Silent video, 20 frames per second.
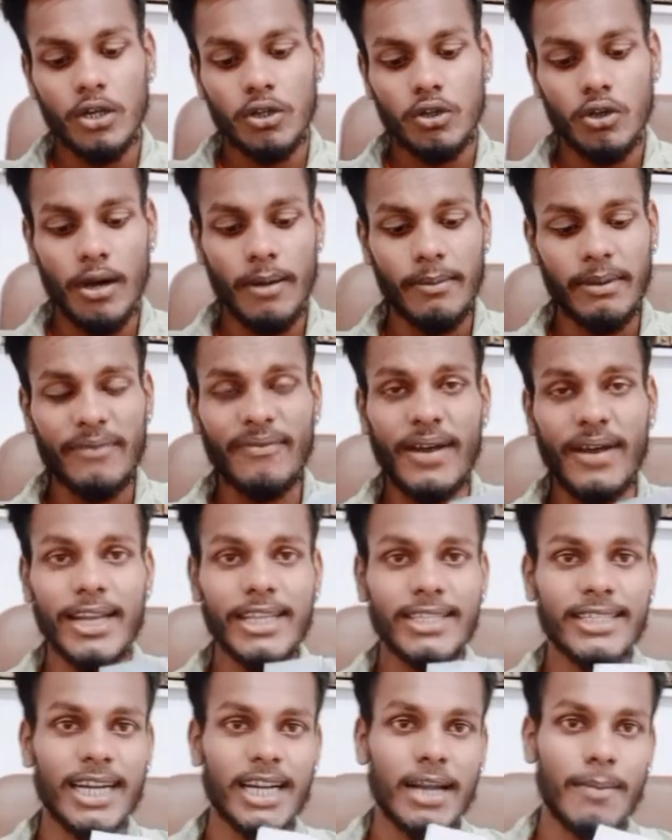तो हमने फाइनल
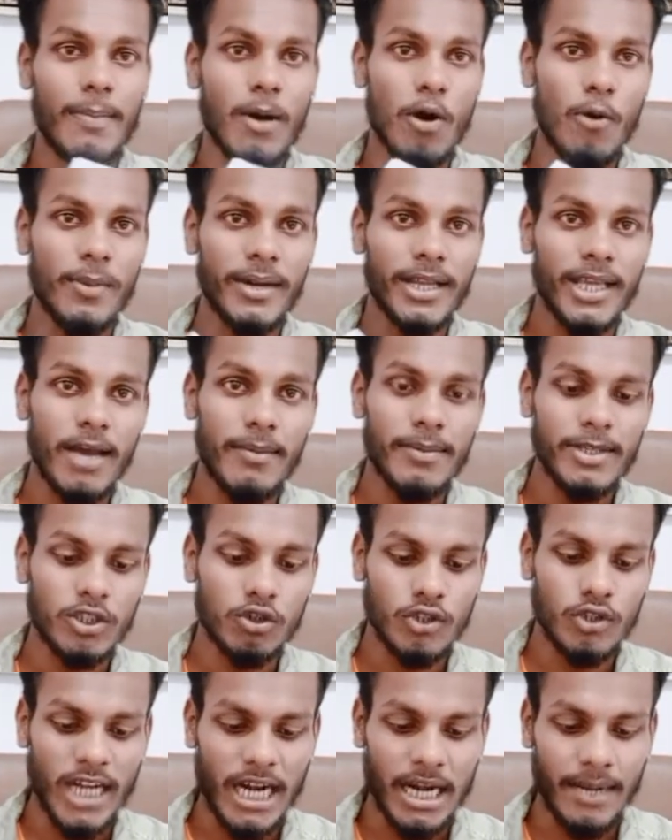इसका डब्बा ओपन किया हम
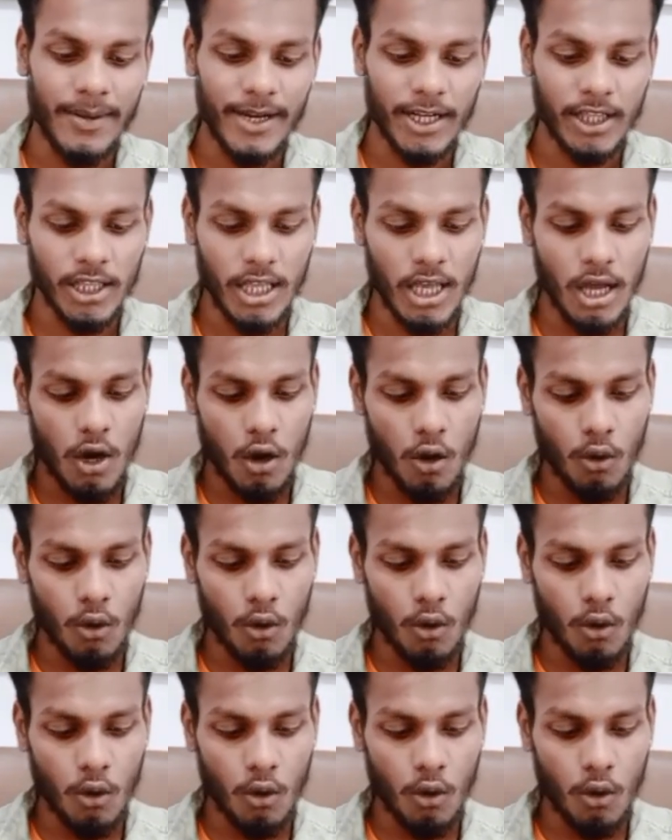इसको साइड में रखते हैं